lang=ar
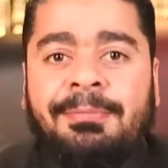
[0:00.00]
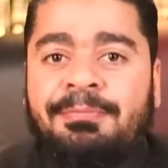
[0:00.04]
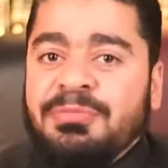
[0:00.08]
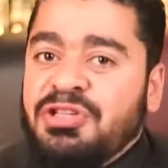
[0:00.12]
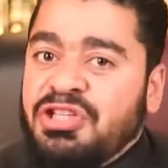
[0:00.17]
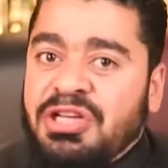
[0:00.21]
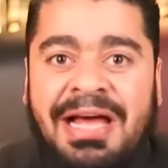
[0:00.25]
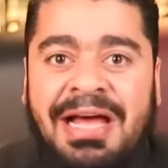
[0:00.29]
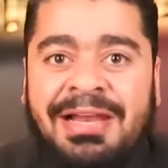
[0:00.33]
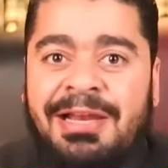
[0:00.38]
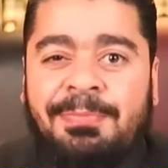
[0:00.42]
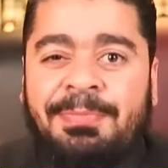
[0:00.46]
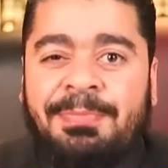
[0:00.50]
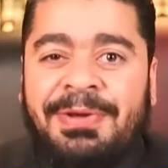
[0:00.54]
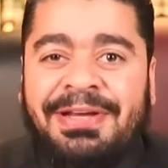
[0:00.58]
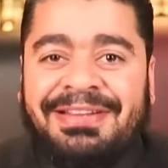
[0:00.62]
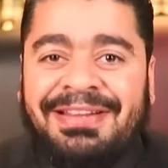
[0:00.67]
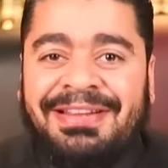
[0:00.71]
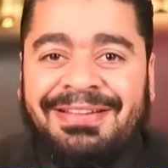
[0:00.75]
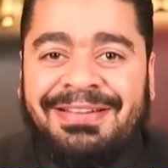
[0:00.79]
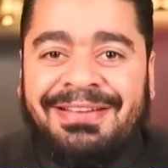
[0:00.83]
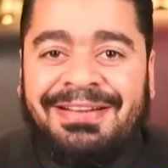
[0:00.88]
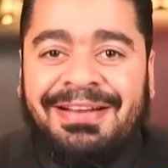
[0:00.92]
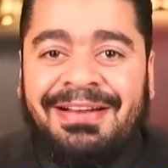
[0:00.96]
مش آل البيت
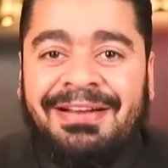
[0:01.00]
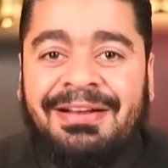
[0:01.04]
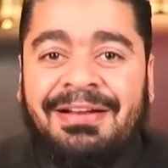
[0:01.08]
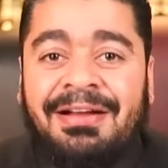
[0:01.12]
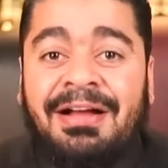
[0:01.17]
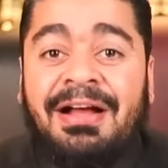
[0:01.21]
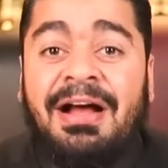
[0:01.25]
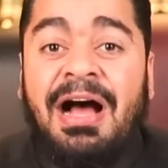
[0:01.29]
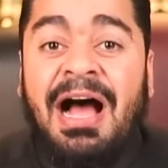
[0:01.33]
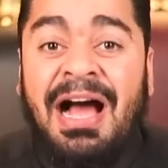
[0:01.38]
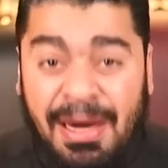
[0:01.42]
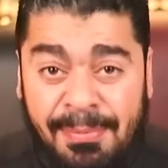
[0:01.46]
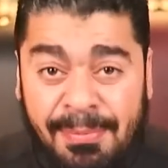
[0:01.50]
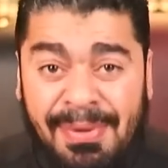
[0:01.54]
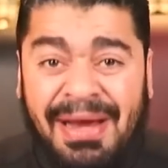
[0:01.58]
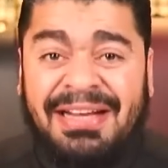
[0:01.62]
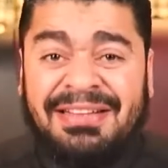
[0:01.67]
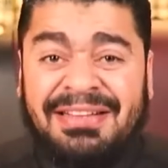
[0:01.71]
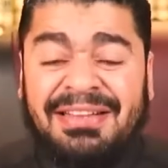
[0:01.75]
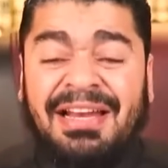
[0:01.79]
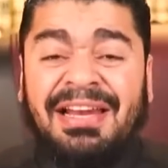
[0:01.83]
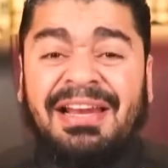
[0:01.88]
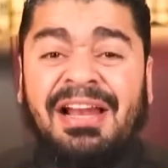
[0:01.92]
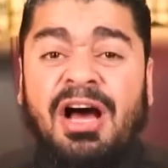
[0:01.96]
عفوا عفوا عفوا هجيب لك
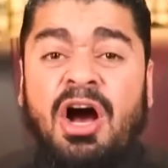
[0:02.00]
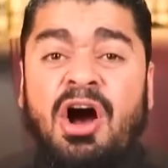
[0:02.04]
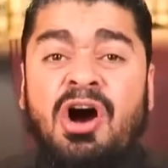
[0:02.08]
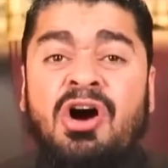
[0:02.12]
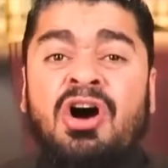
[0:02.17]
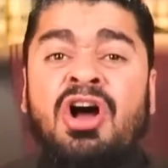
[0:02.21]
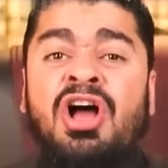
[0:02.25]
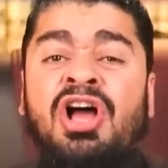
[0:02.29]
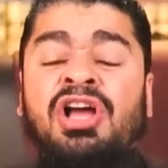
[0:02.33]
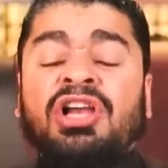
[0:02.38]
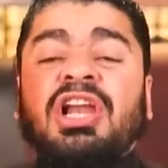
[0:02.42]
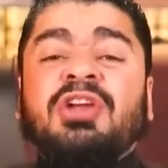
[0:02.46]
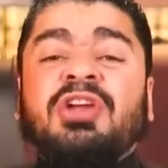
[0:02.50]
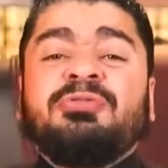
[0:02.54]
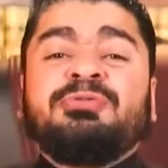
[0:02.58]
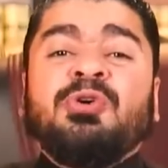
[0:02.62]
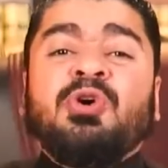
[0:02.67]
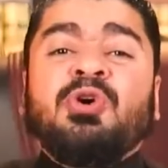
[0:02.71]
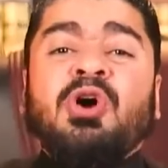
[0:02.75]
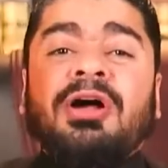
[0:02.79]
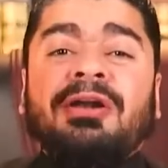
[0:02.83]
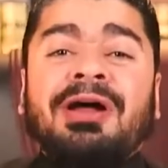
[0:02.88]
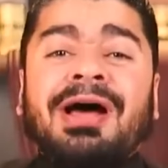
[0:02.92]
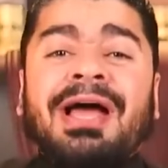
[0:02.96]
الدليل اهو
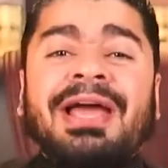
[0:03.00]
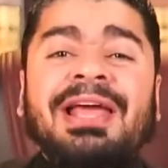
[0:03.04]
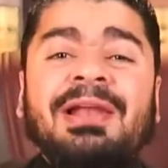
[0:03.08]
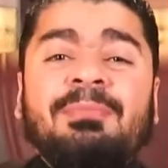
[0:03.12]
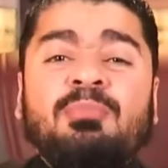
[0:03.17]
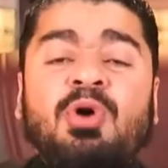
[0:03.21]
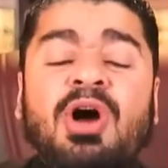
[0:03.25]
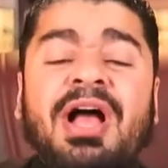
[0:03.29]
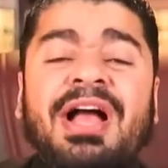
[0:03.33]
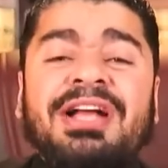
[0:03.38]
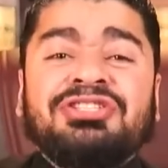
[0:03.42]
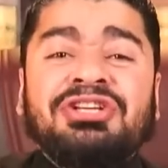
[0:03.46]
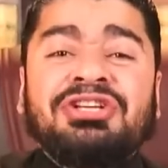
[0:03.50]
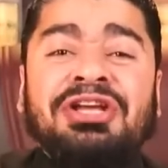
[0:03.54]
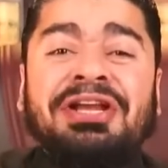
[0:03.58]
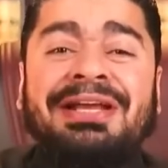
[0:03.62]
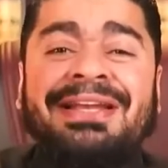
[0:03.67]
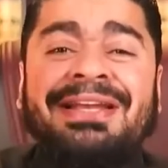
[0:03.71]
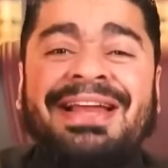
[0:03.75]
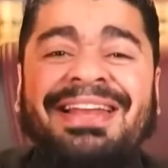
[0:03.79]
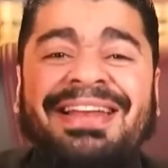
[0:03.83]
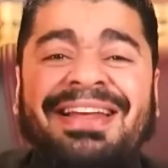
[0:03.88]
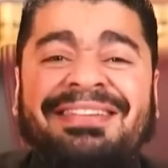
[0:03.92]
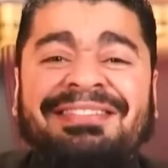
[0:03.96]
للفقراء
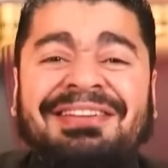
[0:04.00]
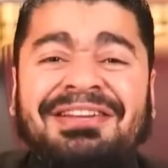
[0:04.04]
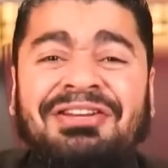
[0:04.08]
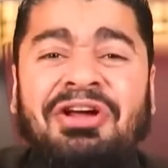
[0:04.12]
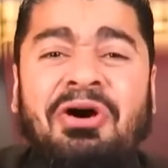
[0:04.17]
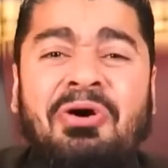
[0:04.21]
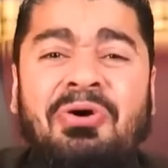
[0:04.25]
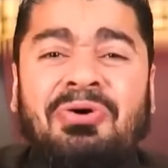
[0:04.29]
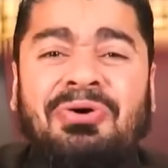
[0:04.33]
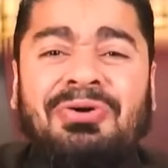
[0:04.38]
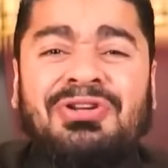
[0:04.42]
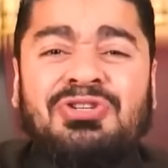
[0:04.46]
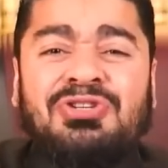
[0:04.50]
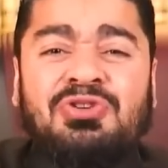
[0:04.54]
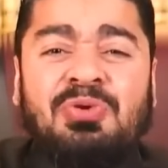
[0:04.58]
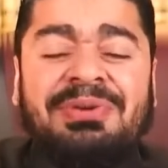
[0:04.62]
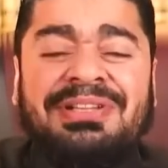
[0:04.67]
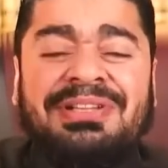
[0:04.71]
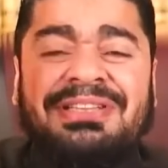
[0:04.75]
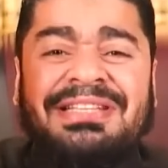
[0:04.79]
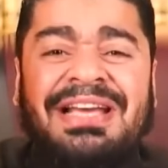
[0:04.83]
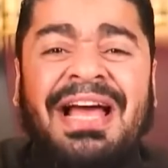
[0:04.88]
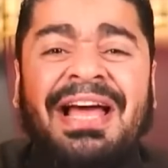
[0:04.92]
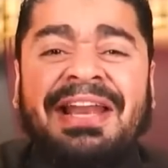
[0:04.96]
المهاجرين الذين اخرجوا
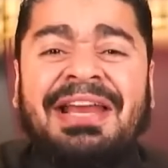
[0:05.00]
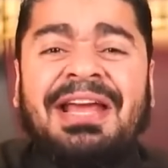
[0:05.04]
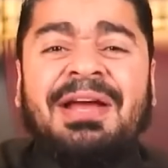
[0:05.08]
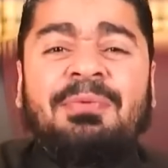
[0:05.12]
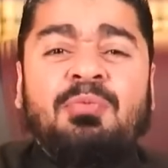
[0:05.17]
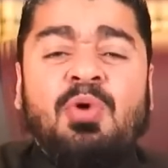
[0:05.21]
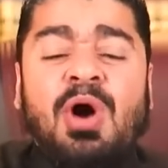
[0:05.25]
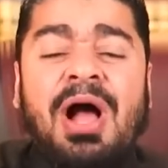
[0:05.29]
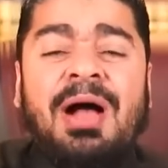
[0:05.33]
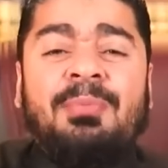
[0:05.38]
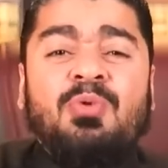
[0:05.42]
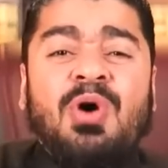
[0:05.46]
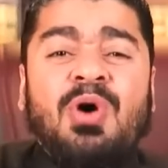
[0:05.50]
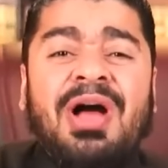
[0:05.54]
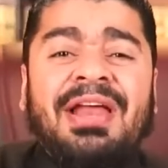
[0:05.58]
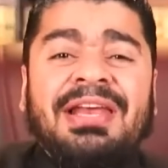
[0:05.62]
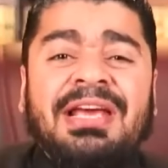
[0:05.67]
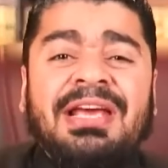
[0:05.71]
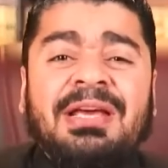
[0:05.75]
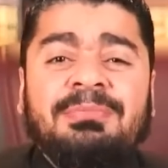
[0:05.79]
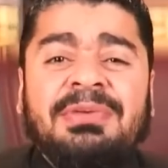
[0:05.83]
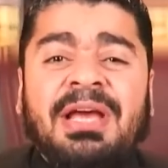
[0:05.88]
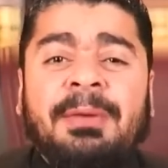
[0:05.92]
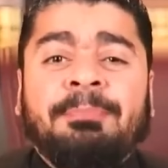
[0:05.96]
من ديارهم
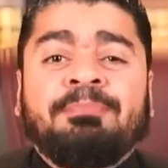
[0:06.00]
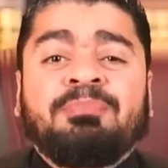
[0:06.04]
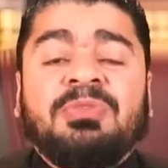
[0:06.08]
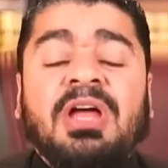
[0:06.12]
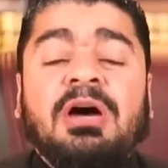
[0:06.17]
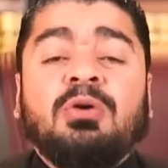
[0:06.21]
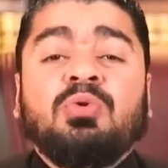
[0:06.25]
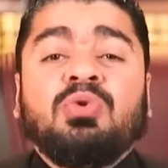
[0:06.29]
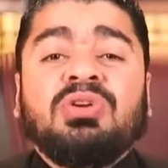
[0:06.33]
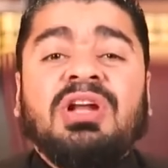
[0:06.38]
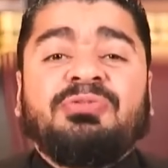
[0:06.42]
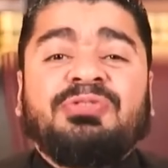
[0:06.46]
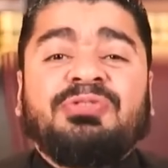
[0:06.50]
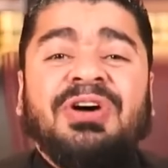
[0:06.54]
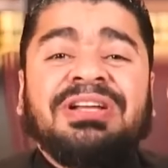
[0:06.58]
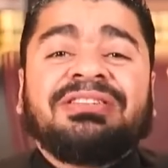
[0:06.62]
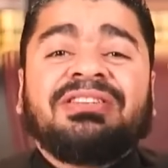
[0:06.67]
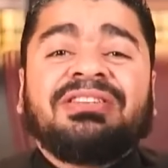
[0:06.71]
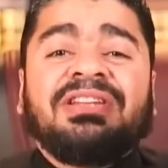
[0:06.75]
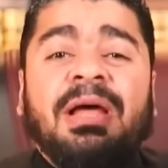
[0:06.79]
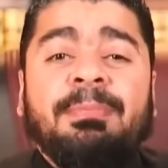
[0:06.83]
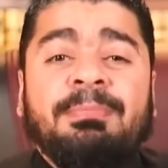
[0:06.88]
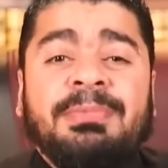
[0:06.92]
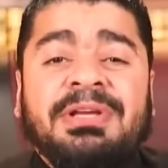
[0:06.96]
واموالهم يبتغون
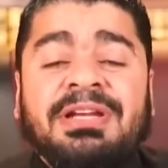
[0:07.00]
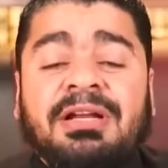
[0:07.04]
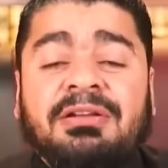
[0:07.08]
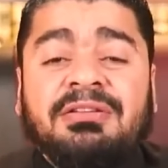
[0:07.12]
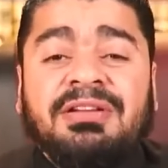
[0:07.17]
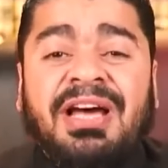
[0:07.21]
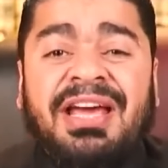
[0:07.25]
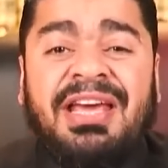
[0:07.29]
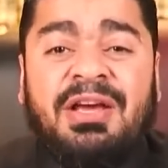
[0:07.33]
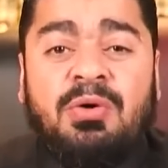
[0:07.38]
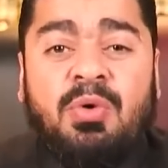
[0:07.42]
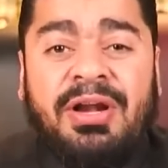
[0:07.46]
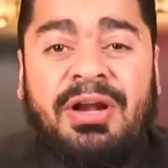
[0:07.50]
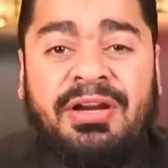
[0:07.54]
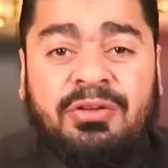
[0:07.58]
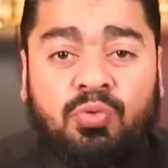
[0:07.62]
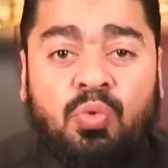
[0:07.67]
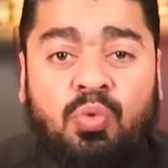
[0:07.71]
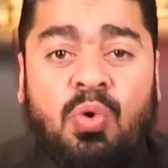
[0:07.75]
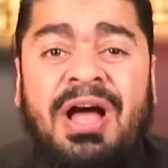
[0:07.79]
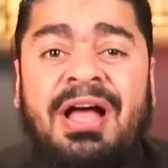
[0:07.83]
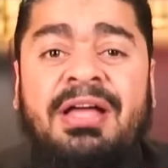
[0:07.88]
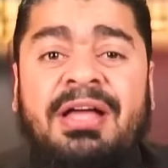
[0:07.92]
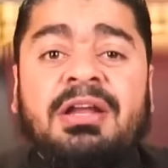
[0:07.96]
فضلا من الله
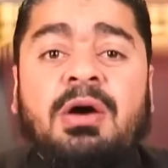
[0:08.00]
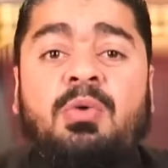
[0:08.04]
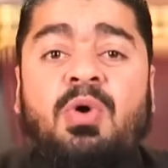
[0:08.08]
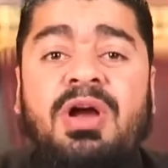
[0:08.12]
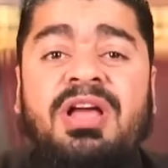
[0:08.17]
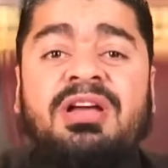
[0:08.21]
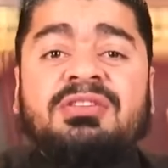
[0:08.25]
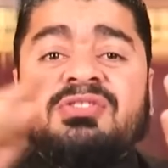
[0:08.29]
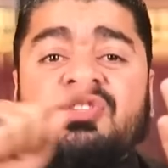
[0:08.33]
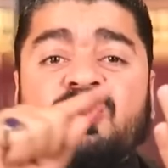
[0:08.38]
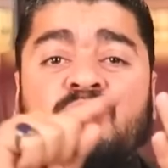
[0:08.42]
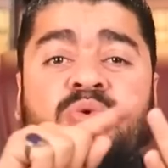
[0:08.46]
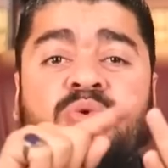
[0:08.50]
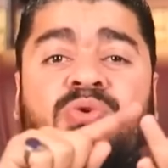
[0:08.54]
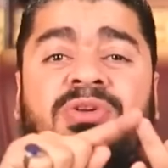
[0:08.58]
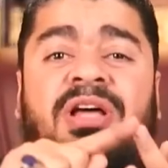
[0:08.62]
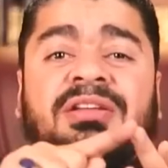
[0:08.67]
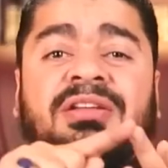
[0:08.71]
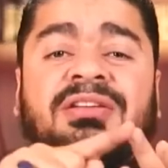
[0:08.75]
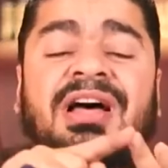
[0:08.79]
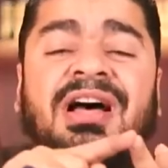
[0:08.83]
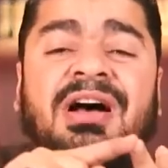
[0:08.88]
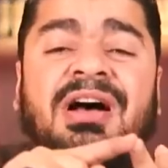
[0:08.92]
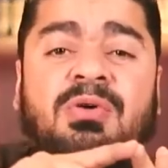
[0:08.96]
ورضوانا وينصرون
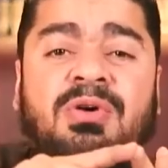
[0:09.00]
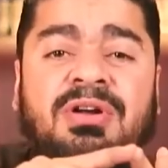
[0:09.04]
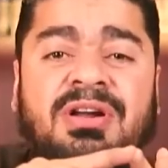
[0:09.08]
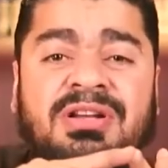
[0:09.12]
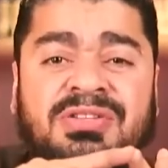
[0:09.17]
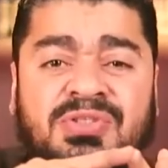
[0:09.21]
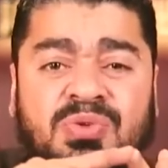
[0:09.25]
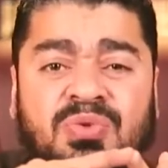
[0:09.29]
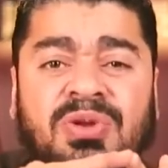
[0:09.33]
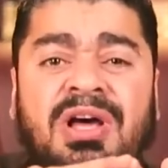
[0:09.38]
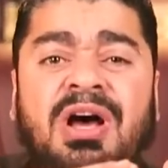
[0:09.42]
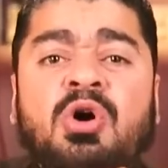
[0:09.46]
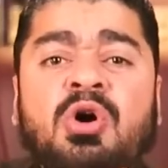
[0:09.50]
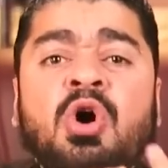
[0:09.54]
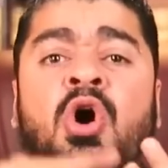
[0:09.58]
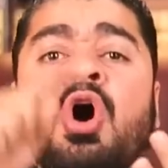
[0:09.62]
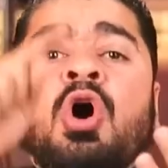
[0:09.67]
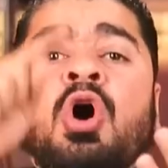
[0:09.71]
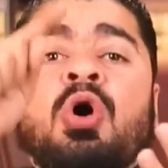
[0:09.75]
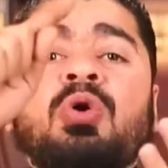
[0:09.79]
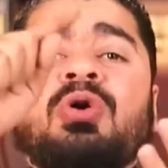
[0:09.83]
الله ورسوله